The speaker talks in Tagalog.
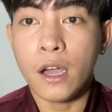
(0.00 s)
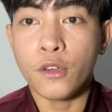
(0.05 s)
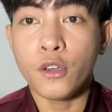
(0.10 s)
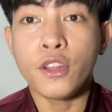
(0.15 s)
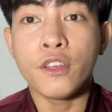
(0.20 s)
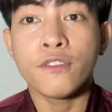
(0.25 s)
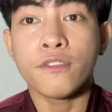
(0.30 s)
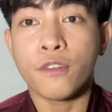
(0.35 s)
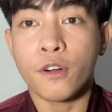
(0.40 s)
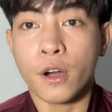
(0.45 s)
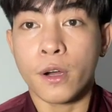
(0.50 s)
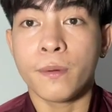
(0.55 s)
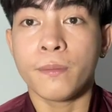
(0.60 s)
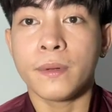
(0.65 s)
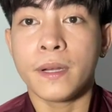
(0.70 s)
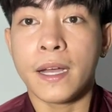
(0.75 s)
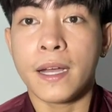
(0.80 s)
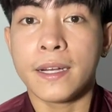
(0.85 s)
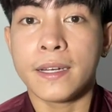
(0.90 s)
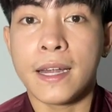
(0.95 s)
uniform
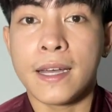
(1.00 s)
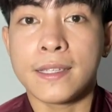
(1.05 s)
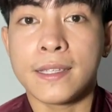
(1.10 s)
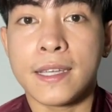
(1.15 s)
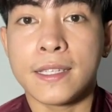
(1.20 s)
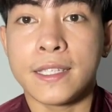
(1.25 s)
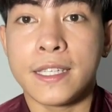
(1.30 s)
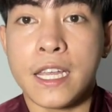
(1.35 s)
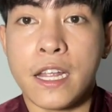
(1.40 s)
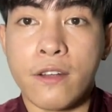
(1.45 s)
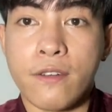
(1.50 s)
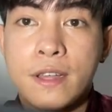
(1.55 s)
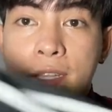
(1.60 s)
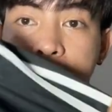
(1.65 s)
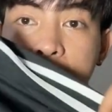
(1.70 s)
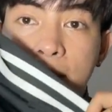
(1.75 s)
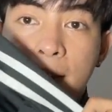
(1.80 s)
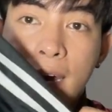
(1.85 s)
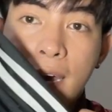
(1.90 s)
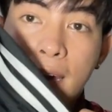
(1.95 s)
ng nasa
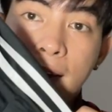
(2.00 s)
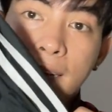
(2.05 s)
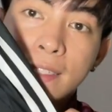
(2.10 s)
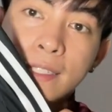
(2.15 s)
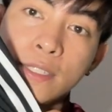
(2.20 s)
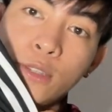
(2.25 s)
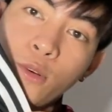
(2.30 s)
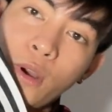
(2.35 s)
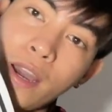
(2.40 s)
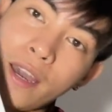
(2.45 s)
series guys. So,